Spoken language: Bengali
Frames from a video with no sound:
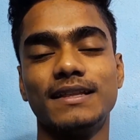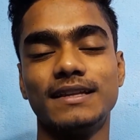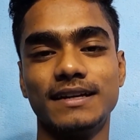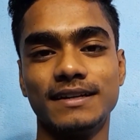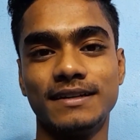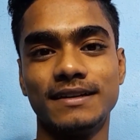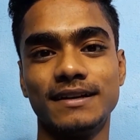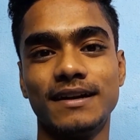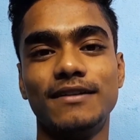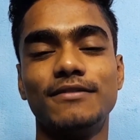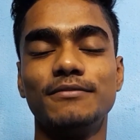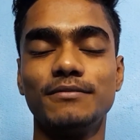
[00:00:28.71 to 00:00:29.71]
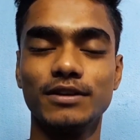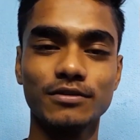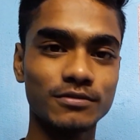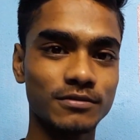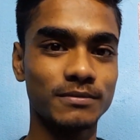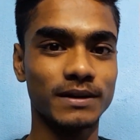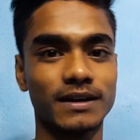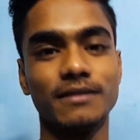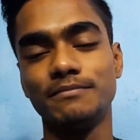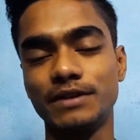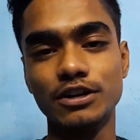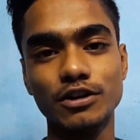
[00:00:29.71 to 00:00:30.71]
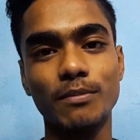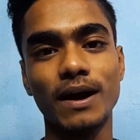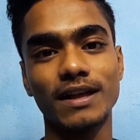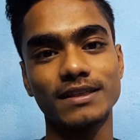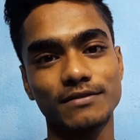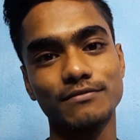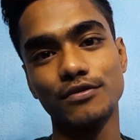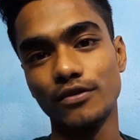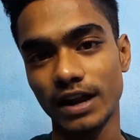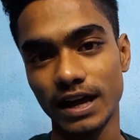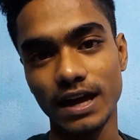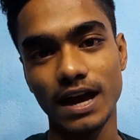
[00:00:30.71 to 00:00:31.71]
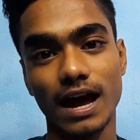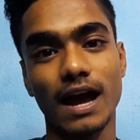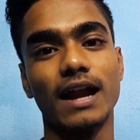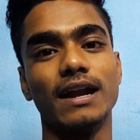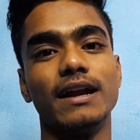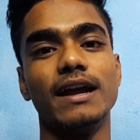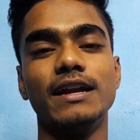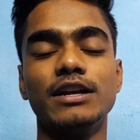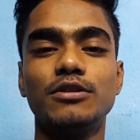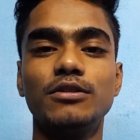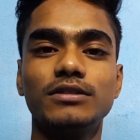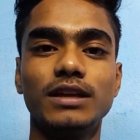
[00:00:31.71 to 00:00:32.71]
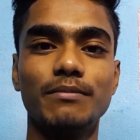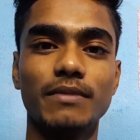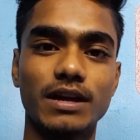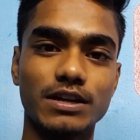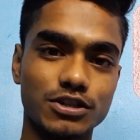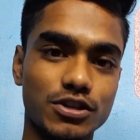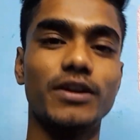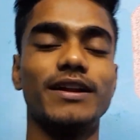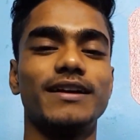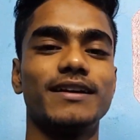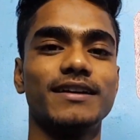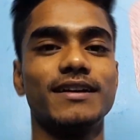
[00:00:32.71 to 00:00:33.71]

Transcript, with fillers: দেন ইউ মানে ভিডিও বানাতাম ফোনেই অ্যান্ড এডিট করতাম ইনশর্টে